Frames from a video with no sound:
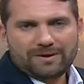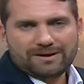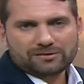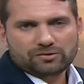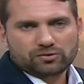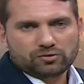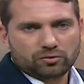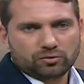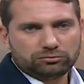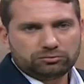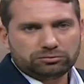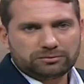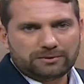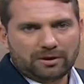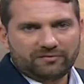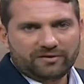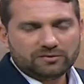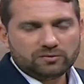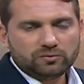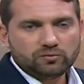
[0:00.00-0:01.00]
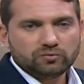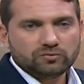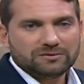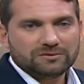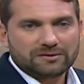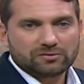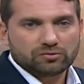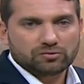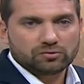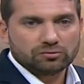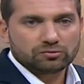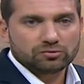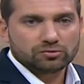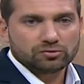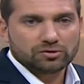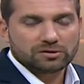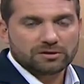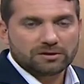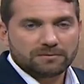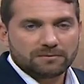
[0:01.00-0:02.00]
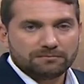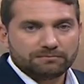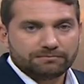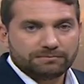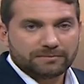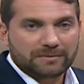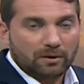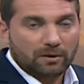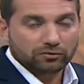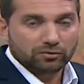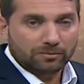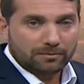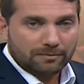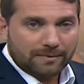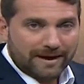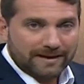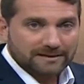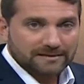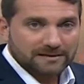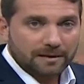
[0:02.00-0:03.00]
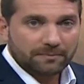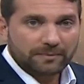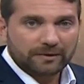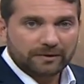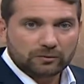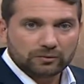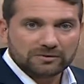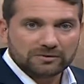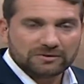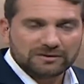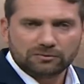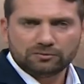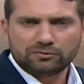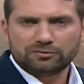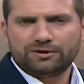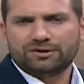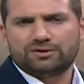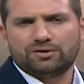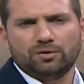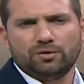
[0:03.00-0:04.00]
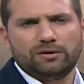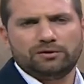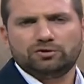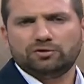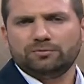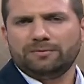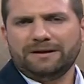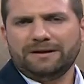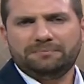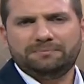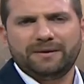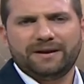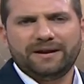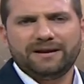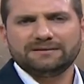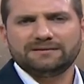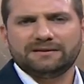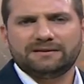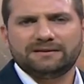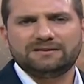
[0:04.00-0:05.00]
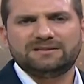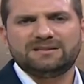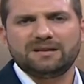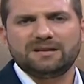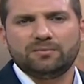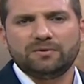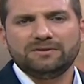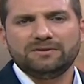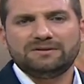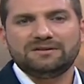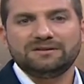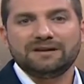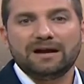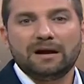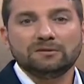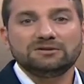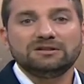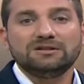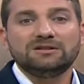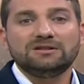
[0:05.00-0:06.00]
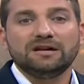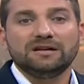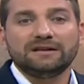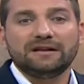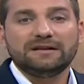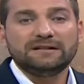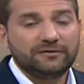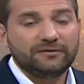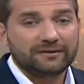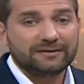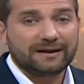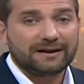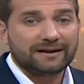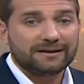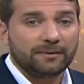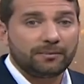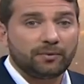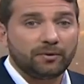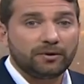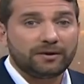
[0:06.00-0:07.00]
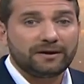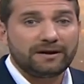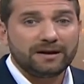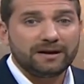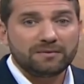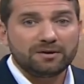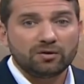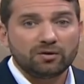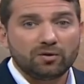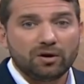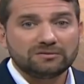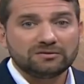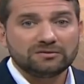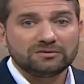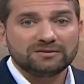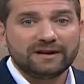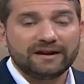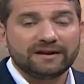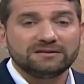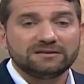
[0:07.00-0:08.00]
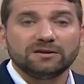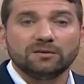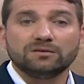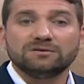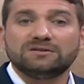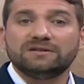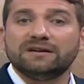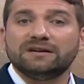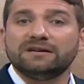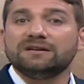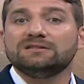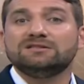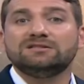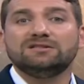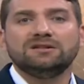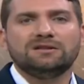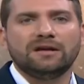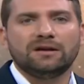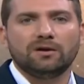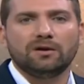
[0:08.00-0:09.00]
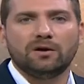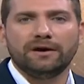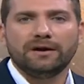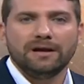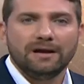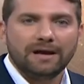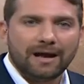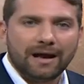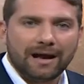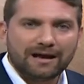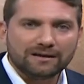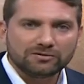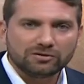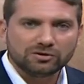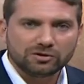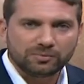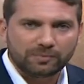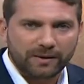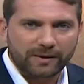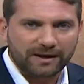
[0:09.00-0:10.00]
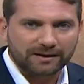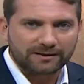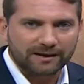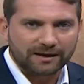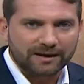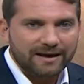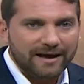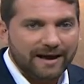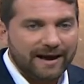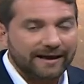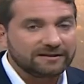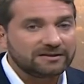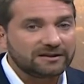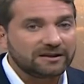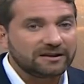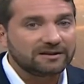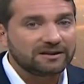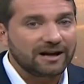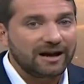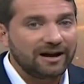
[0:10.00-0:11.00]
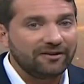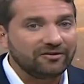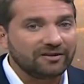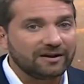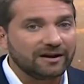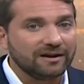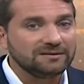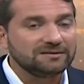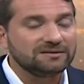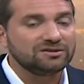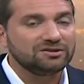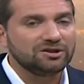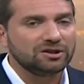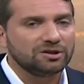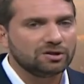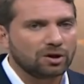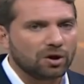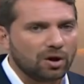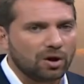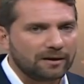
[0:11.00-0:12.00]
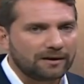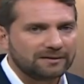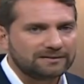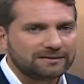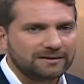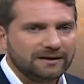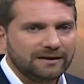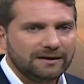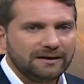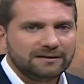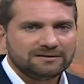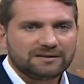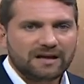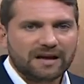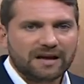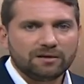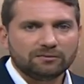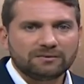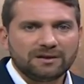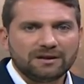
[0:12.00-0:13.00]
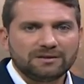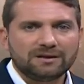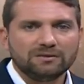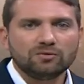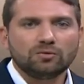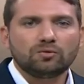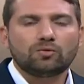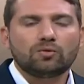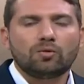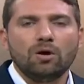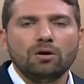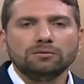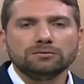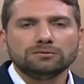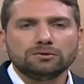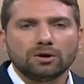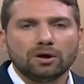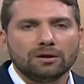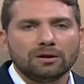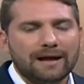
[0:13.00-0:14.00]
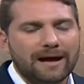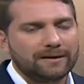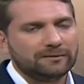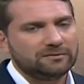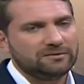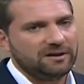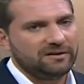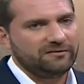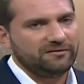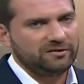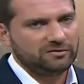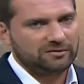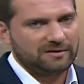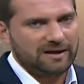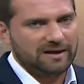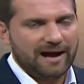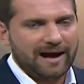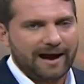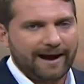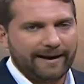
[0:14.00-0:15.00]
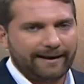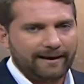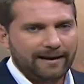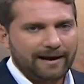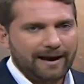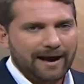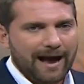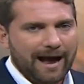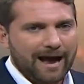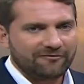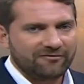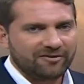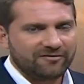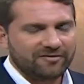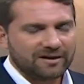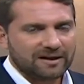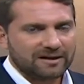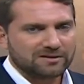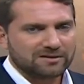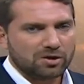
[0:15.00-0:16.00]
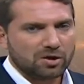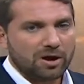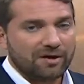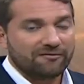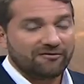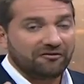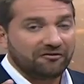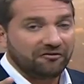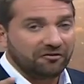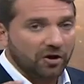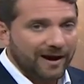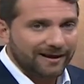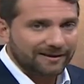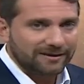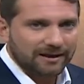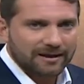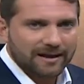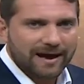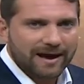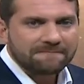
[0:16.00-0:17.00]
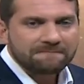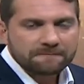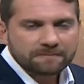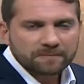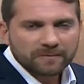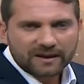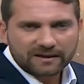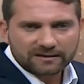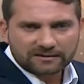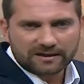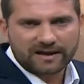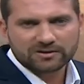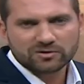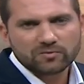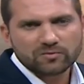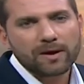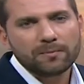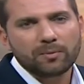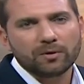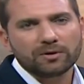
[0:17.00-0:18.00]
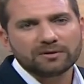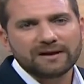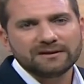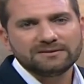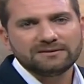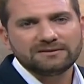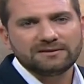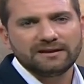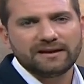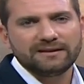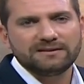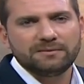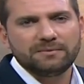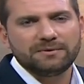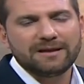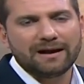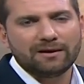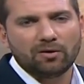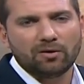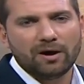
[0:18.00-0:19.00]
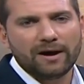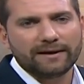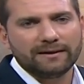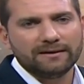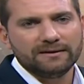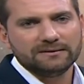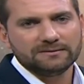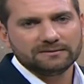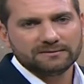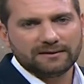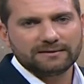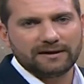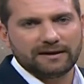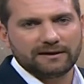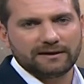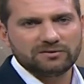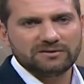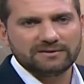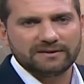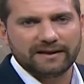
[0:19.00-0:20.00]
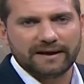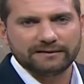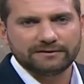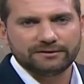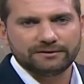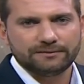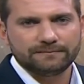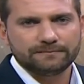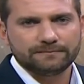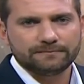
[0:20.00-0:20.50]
assunto, talvez um dos assuntos que causou mais repercussão no dia de hoje. Uma empresa que distribui sinal de internet foi atacada por criminosos na região oceânica de Niterói. A suspeita é de que traficantes de drogas estariam tentando controlar o serviço da área. A Vivian Casanova foi até lá e traz uma reportagem que será exibida agora na tela do Cidade.